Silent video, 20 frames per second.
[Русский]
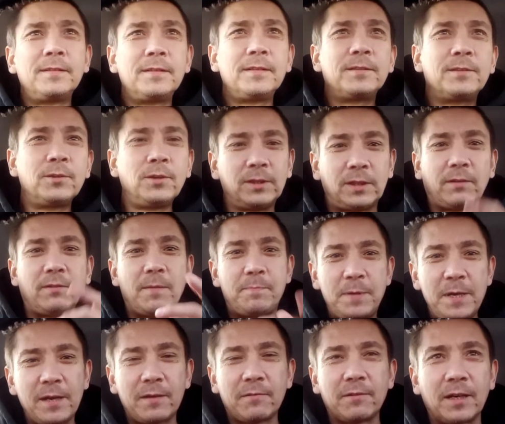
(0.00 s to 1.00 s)
Ну это
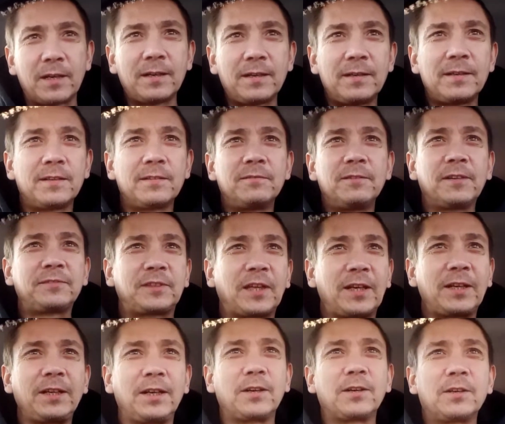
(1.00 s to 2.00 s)
во-первых.
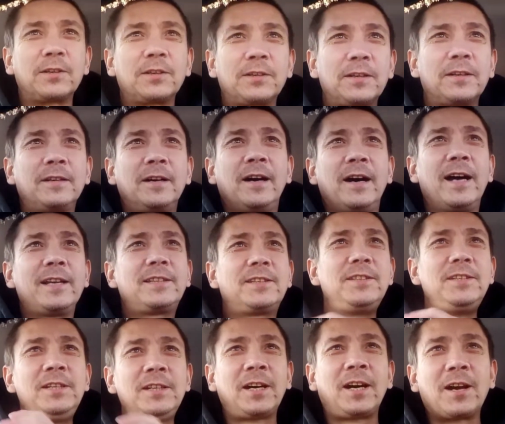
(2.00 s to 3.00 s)
Во-вторых,
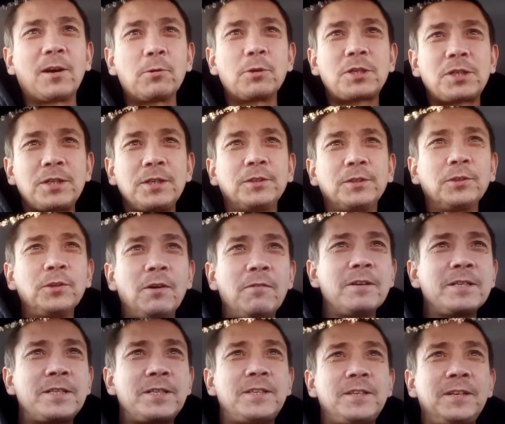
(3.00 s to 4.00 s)
одни хорошие
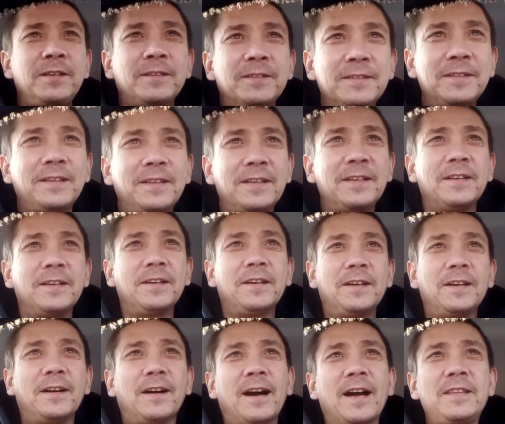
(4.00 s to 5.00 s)
новости,
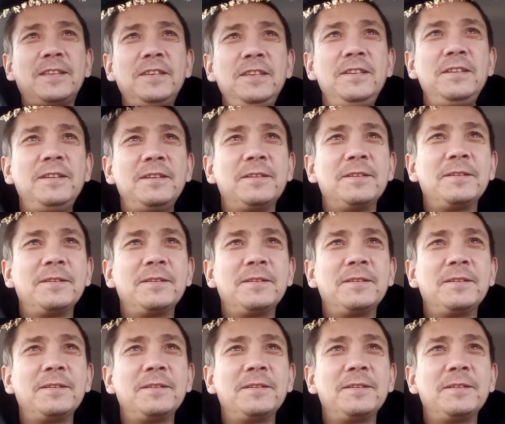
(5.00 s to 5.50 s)
одни